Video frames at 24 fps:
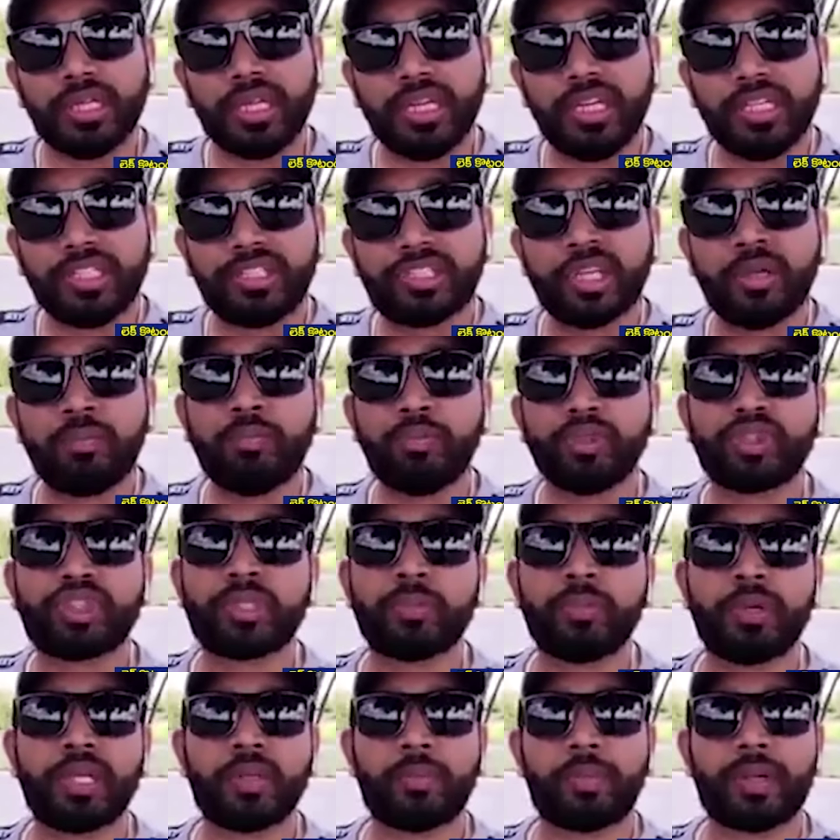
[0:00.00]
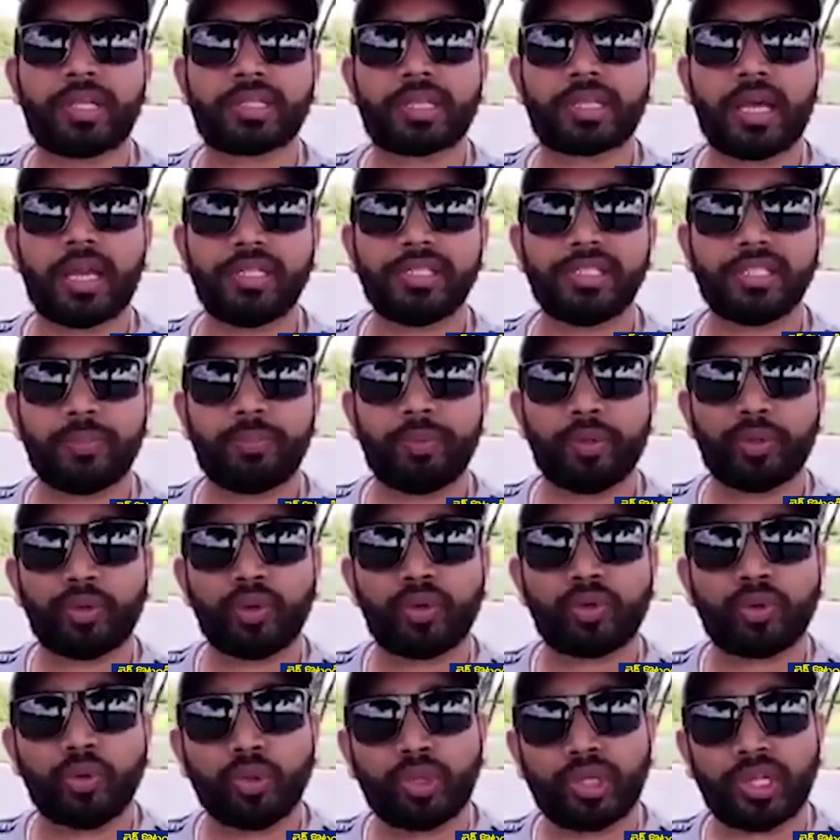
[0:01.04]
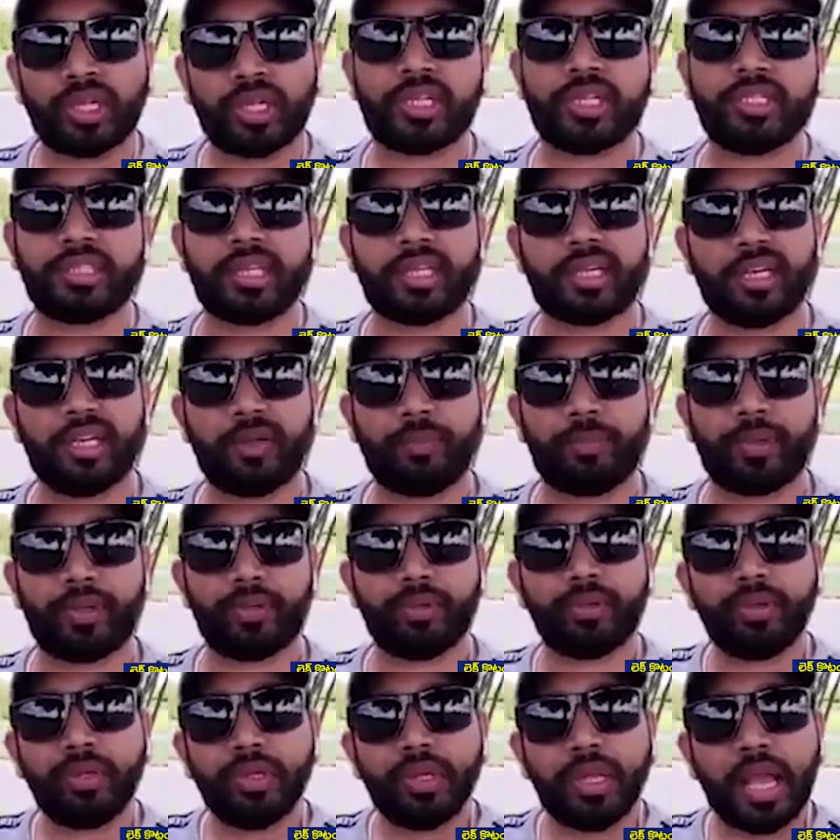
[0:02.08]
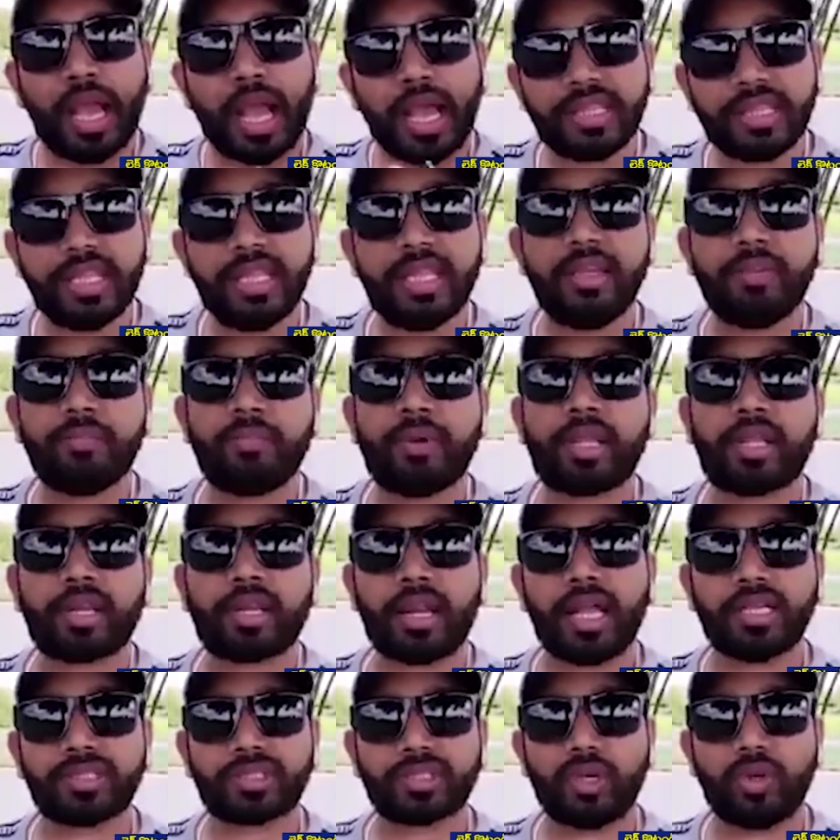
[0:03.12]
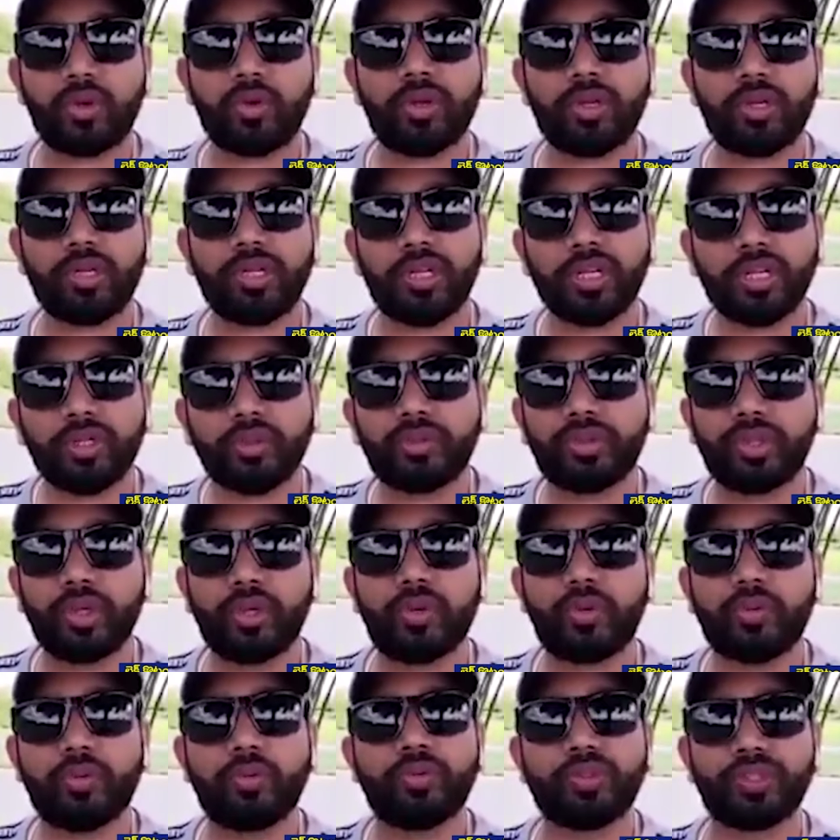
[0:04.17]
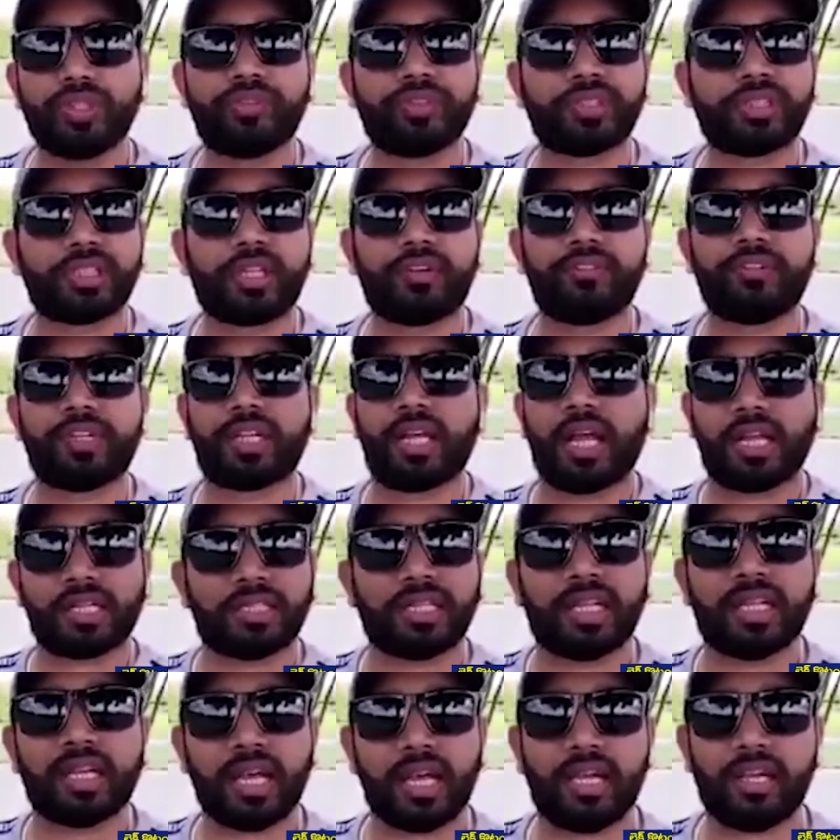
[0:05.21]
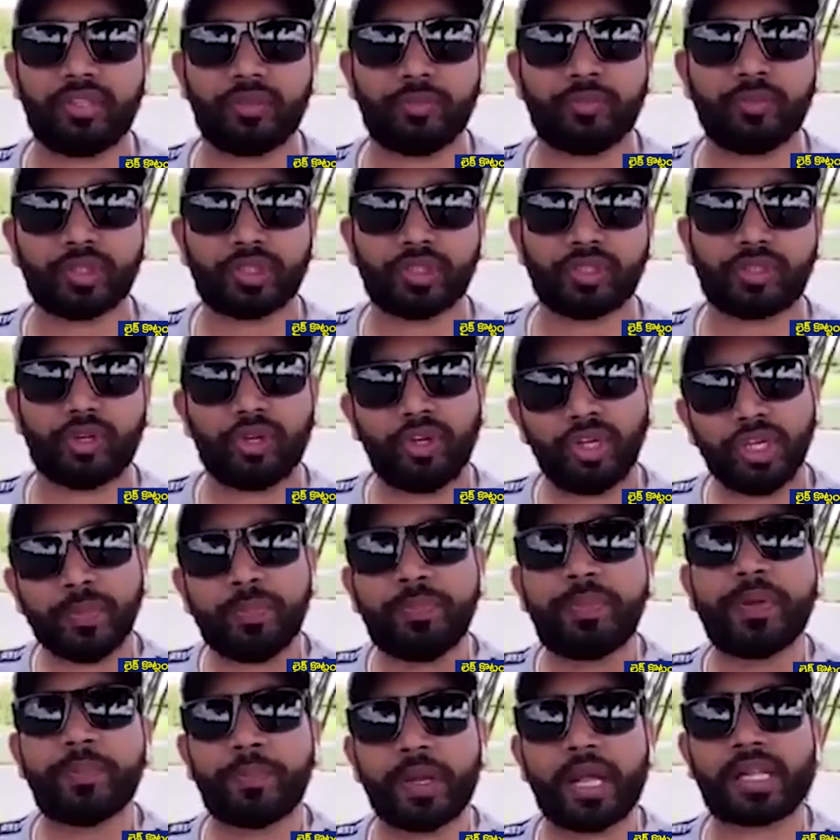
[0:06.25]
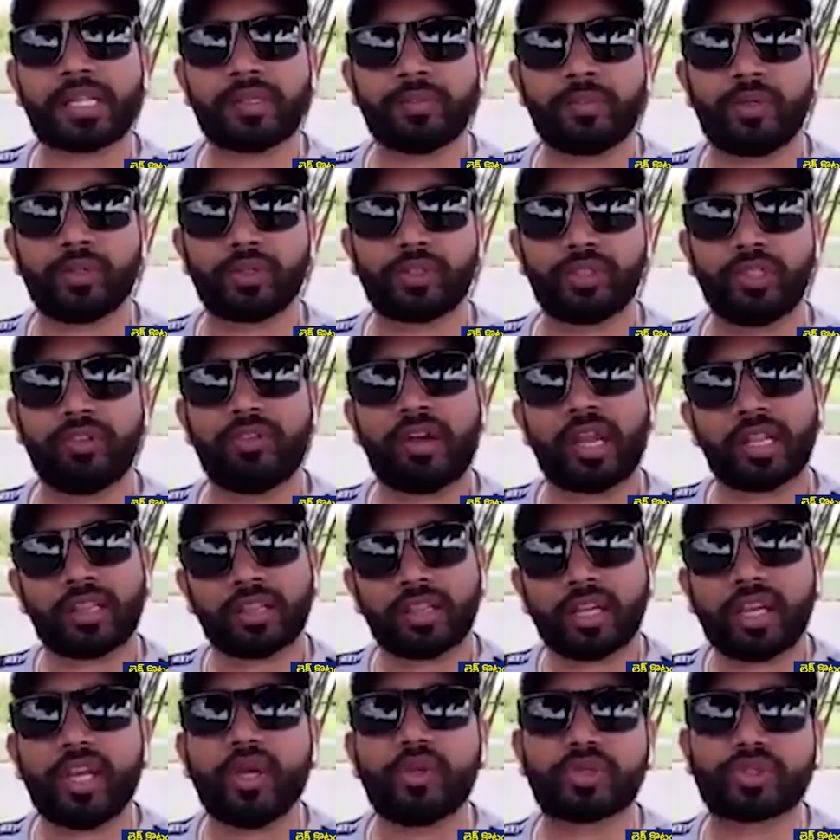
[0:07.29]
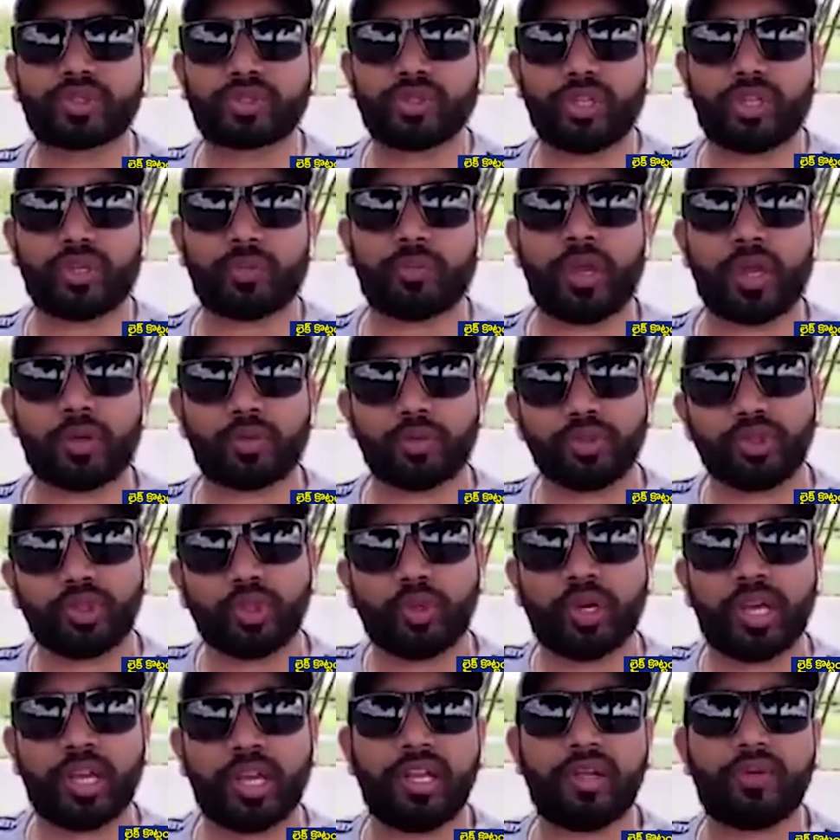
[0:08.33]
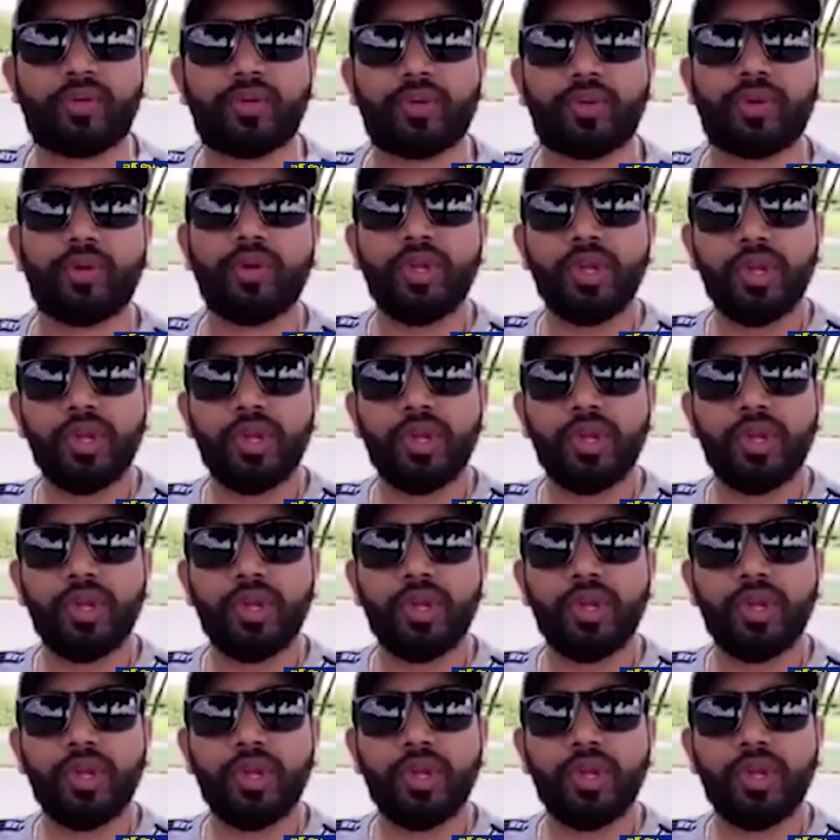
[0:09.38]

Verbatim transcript: ఈడిచ్చే ముష్టి మీద బతకాలని చెప్పి ఒక కుట్రకి తెరలేపాడు అది మన రాష్ట్రంలో నిరుద్యోగ యువతకి ఎవరికి అర్థం కాలేదు మొదట్లో ఇప్పుడు ఇప్పుడు అర్థమవుతుంది వాళ్ళందరూ ఏడుస్తున్నారు మాకు ఉద్యోగాలు లేవు